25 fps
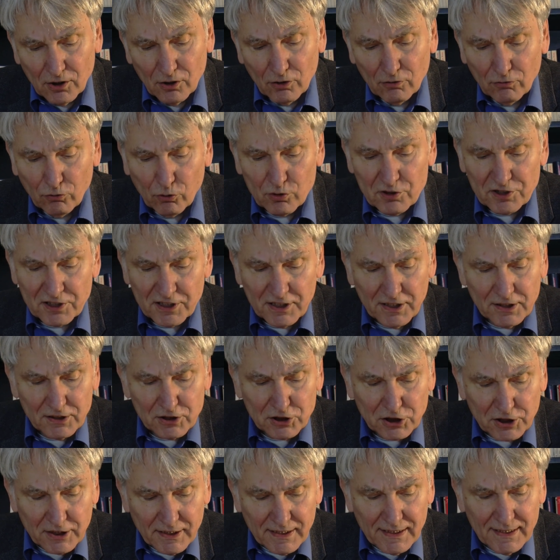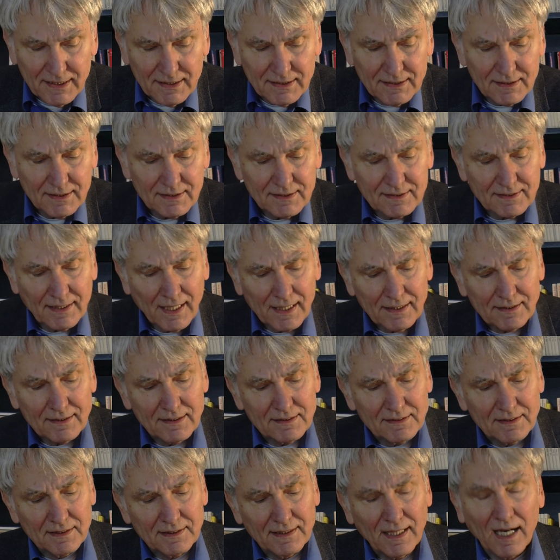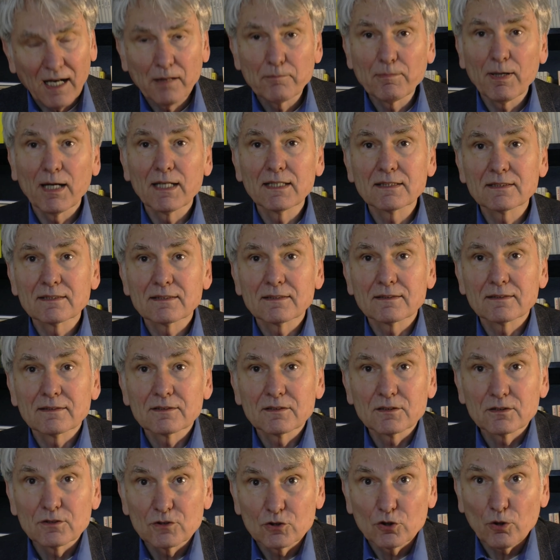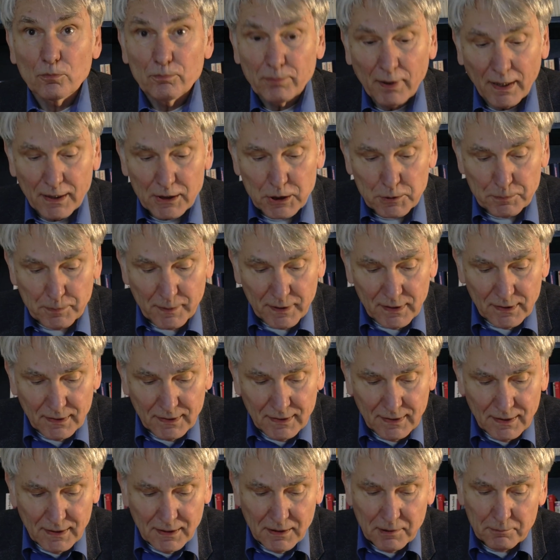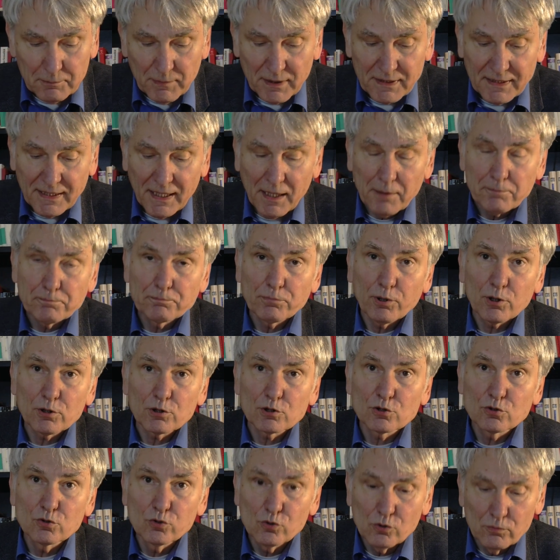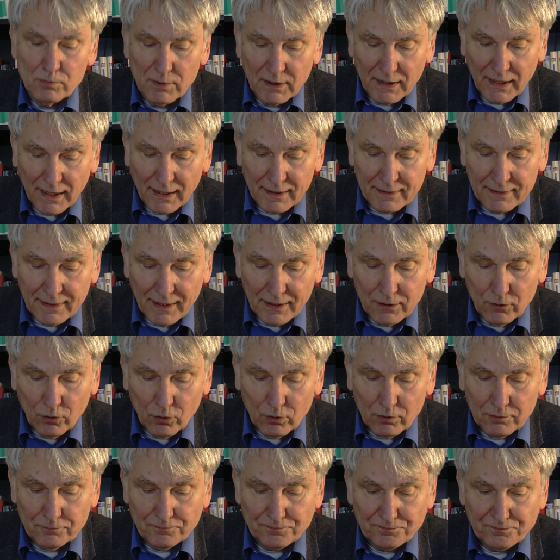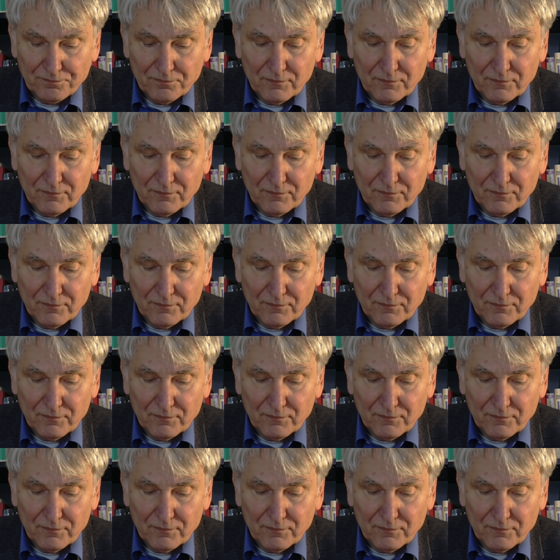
Wo sie steht, zeigte sie damals zum Beispiel mit der posthumen Ernennung